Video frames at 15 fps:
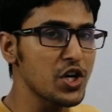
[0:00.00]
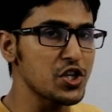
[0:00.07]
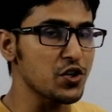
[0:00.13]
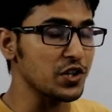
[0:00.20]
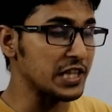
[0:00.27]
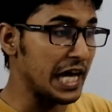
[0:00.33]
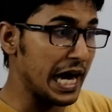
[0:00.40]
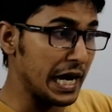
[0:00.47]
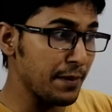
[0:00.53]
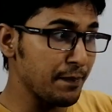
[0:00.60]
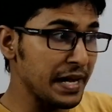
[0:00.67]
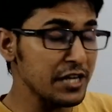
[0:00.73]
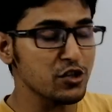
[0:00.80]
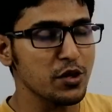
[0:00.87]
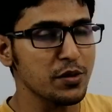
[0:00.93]
কন্ডিশন
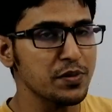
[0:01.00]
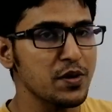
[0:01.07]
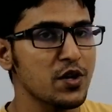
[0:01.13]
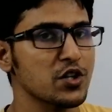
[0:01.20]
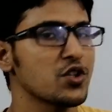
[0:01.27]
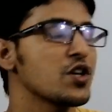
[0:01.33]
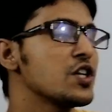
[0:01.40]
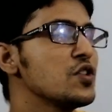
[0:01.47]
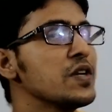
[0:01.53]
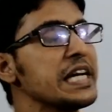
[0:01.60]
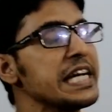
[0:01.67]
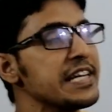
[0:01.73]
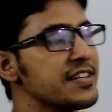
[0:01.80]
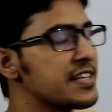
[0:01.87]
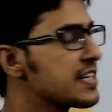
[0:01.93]
থার্মাল শব্দের অর্থ কিন্তু
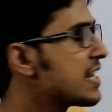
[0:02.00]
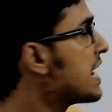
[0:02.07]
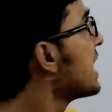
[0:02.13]
হিট